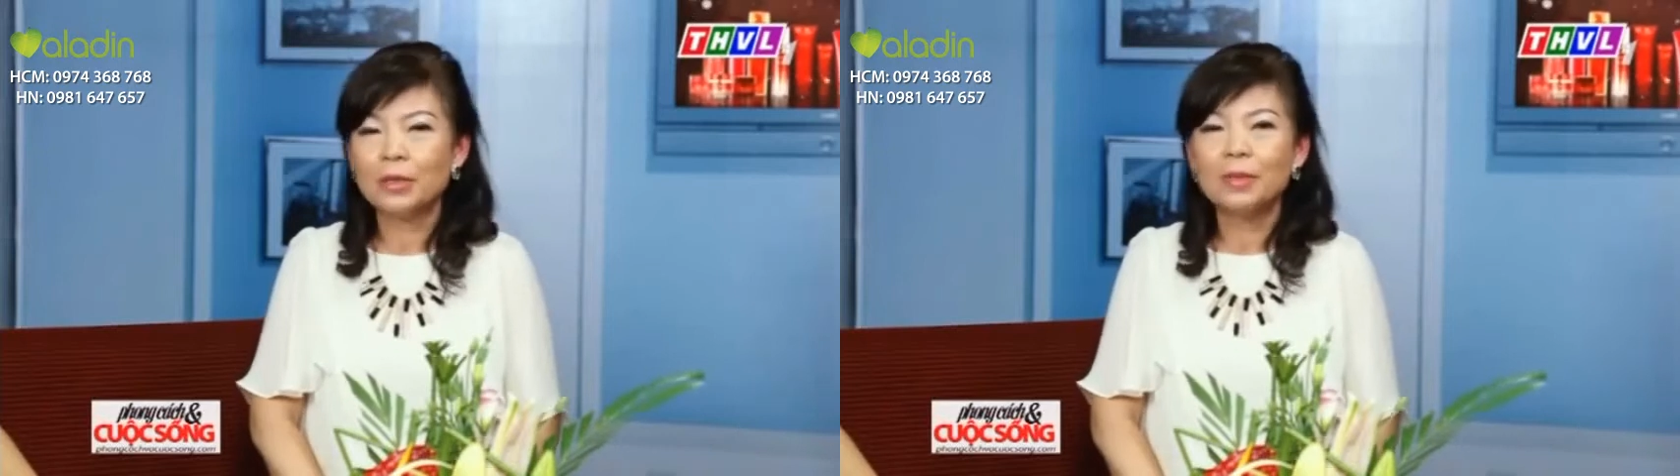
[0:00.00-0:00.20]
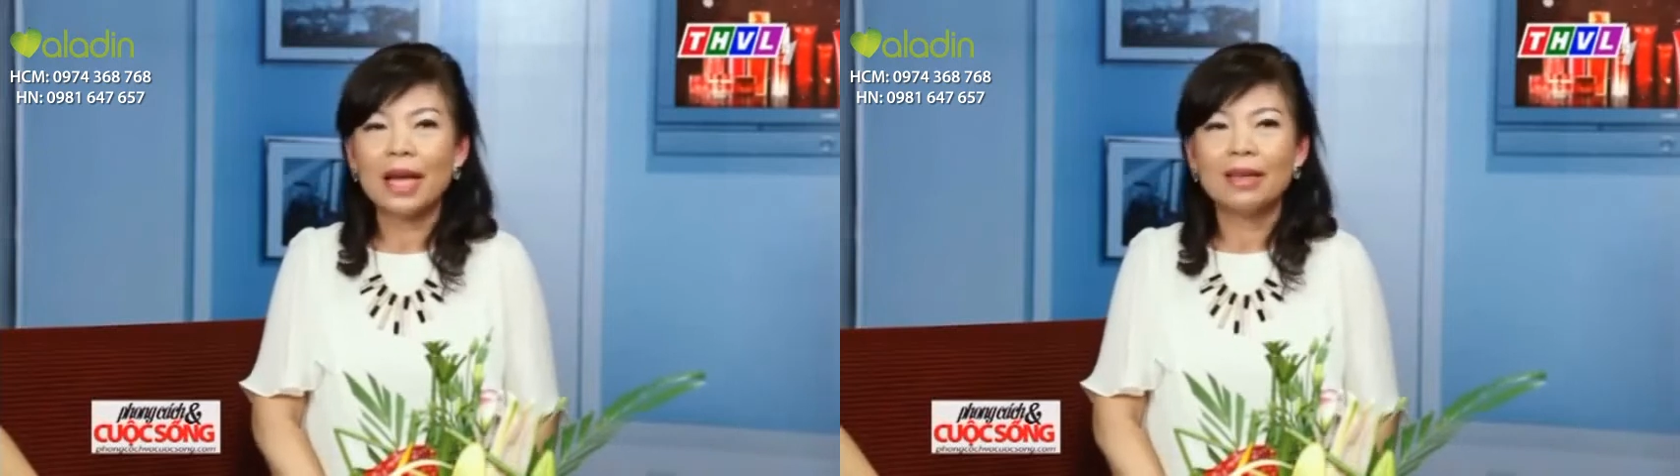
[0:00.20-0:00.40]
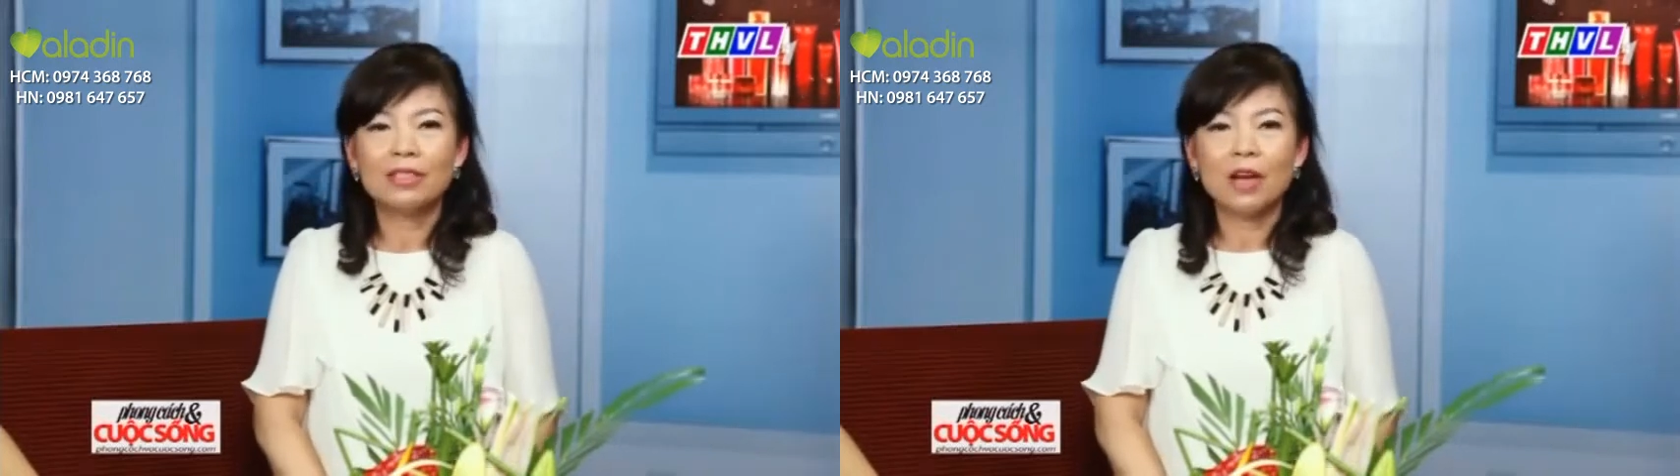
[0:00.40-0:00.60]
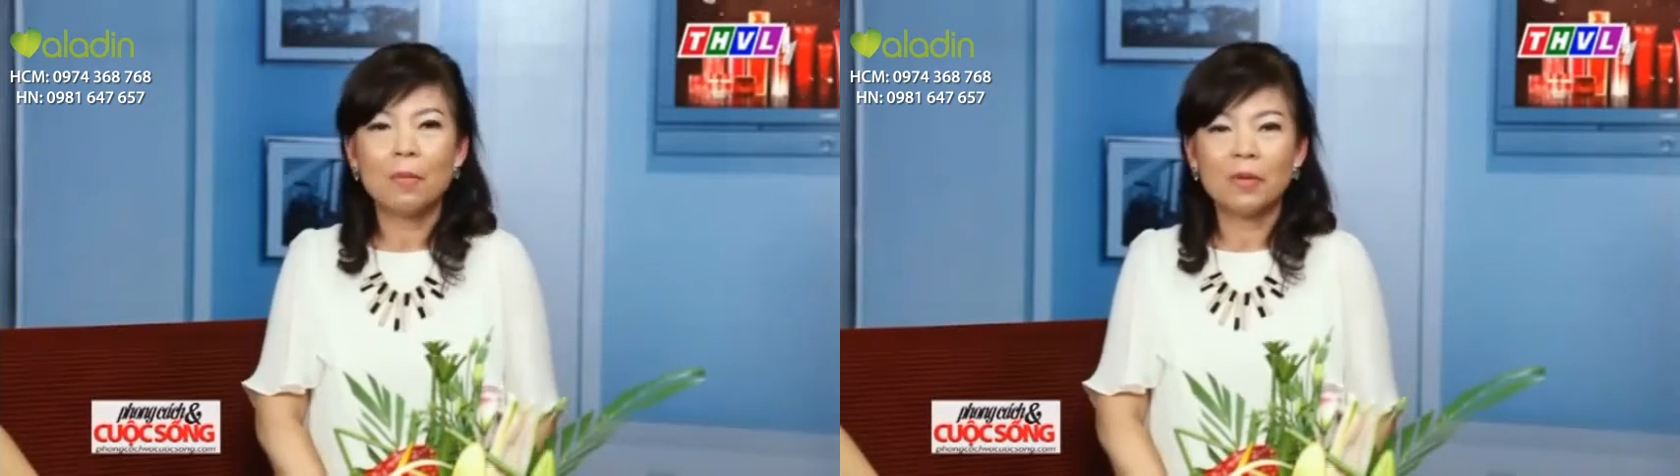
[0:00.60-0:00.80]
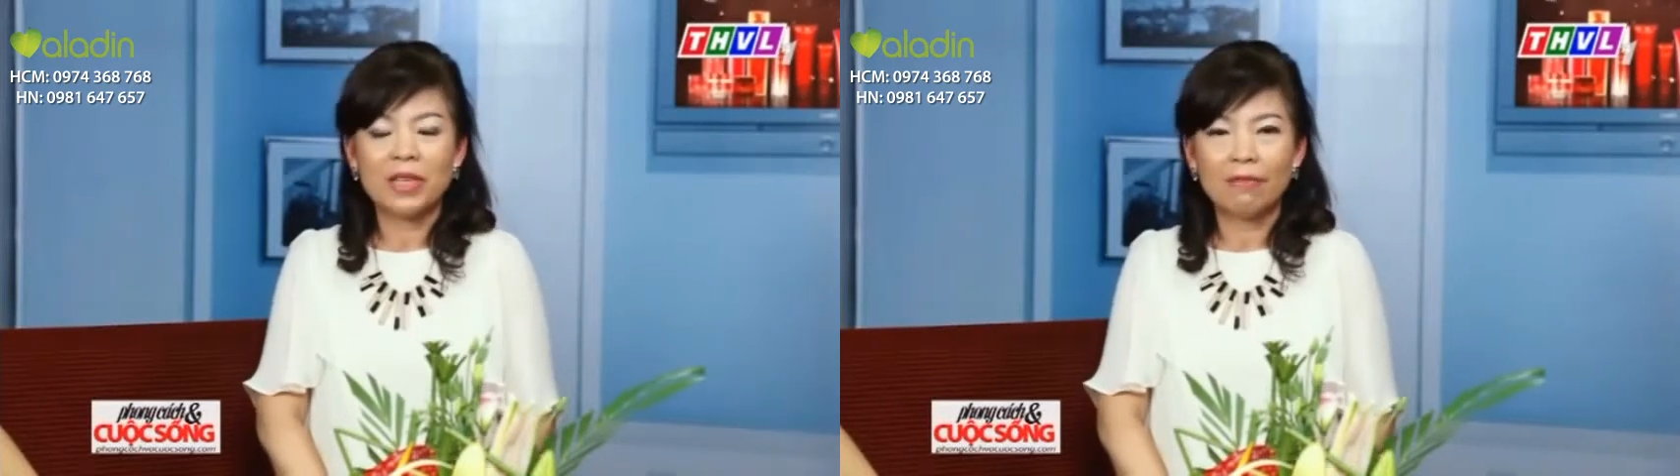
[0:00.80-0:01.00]
thì chúng ta nên
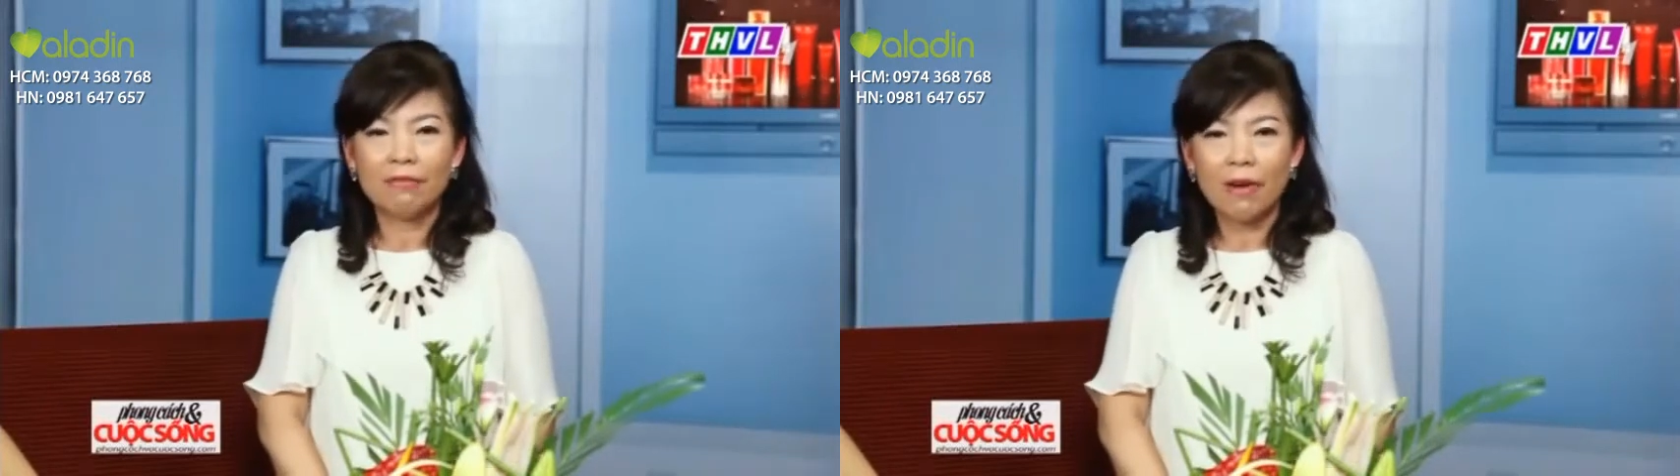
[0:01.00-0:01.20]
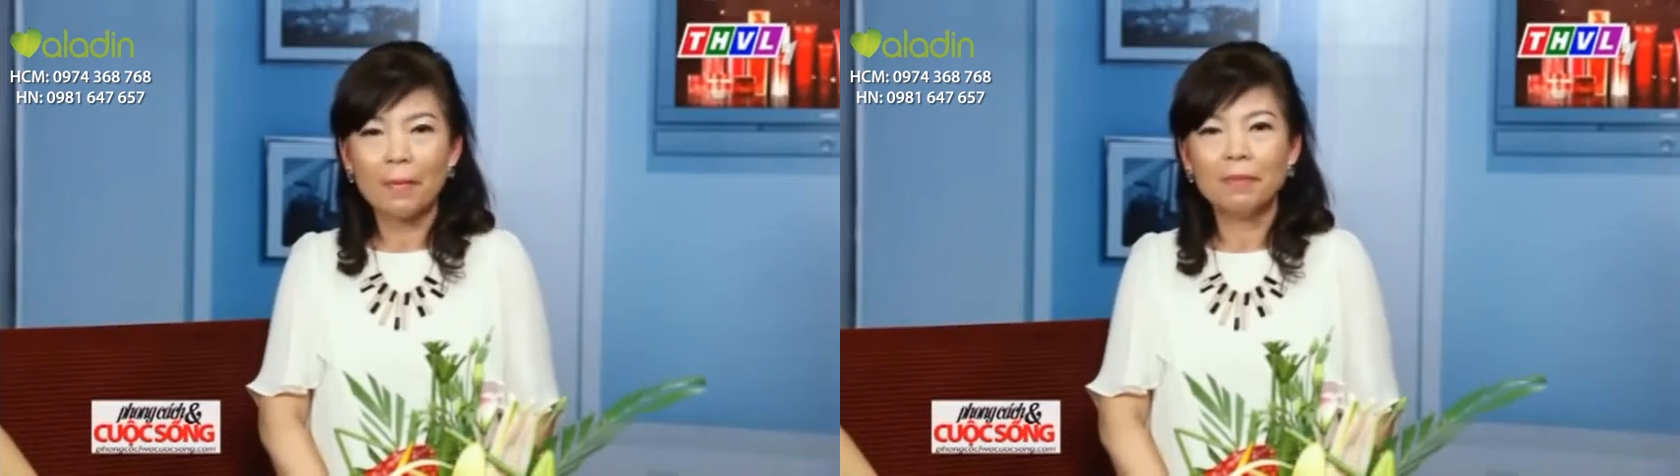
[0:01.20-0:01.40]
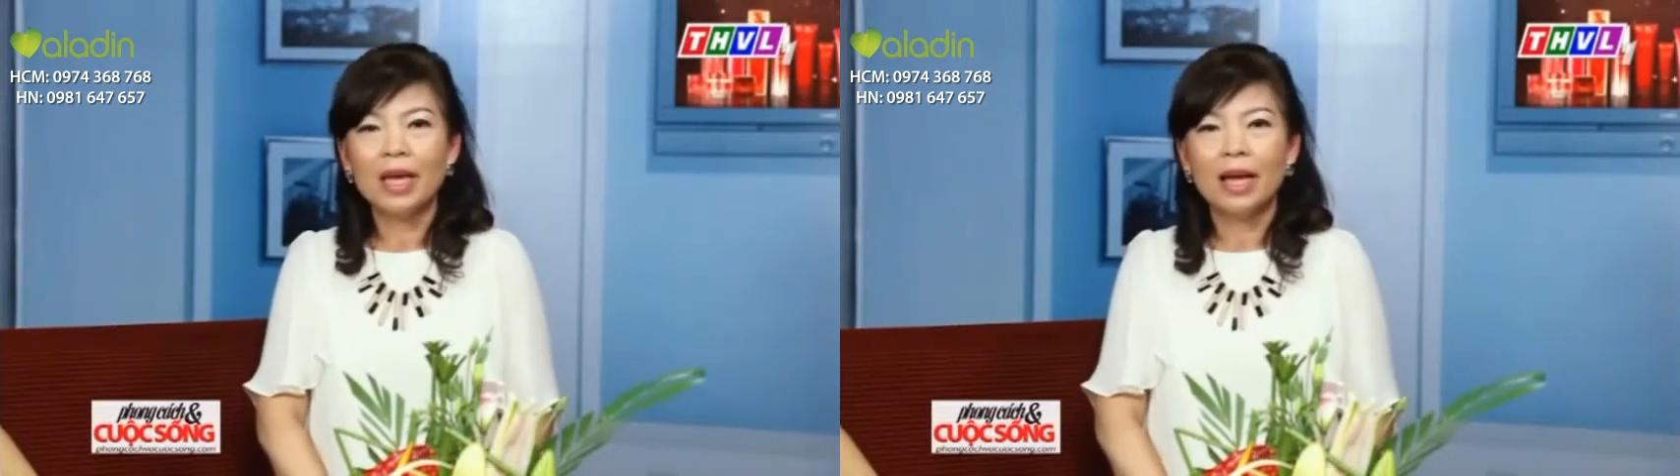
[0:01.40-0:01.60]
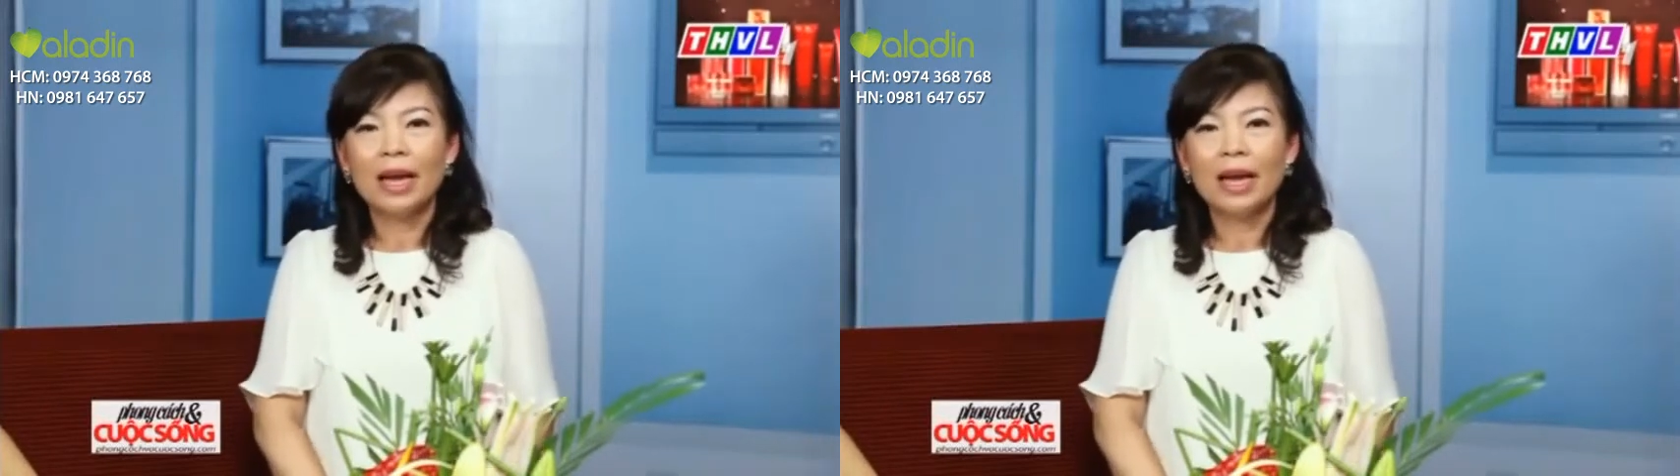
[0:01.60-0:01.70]
chọn một sản phẩm